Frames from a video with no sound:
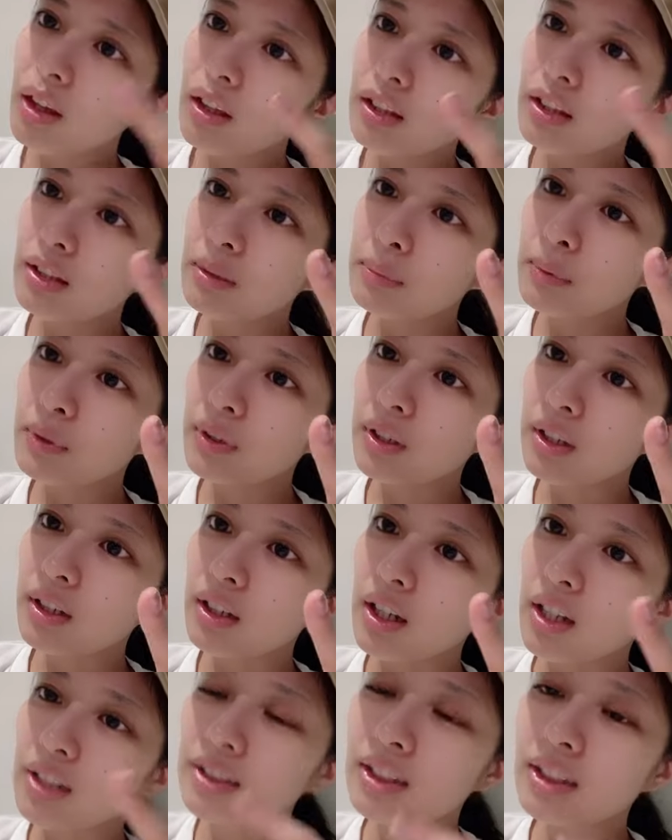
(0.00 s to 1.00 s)
?2 部か
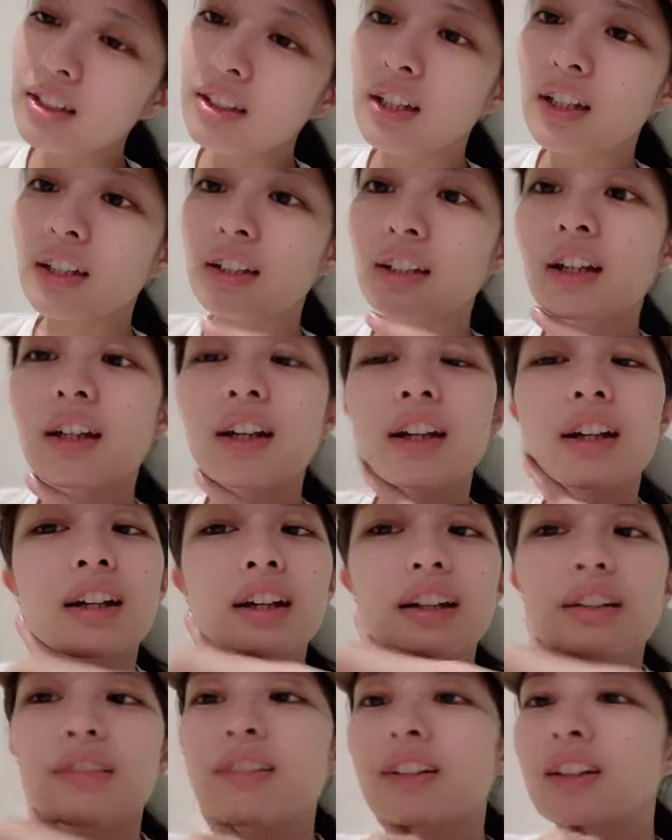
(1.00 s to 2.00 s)
ら、あさってやんな。はい
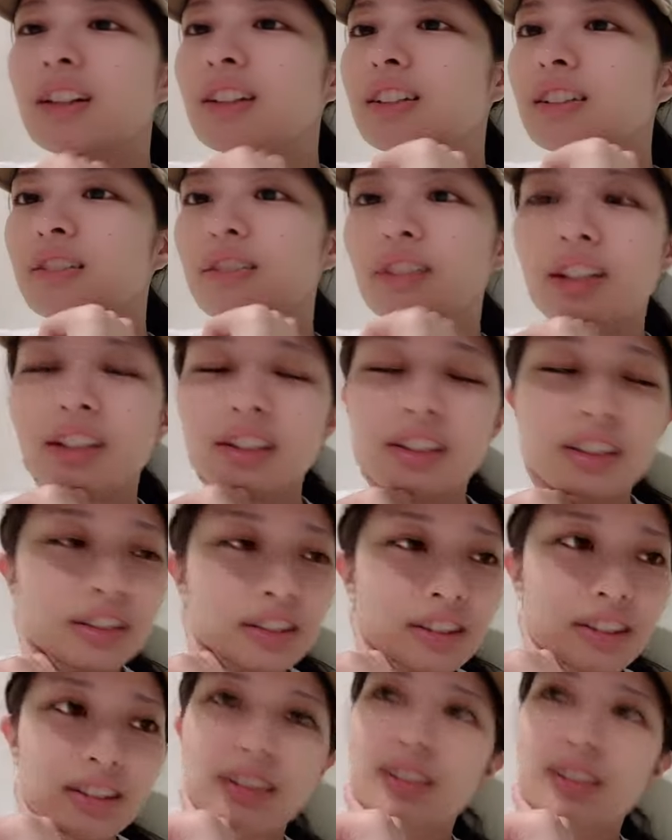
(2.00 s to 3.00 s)
はい。分かってる分かってる。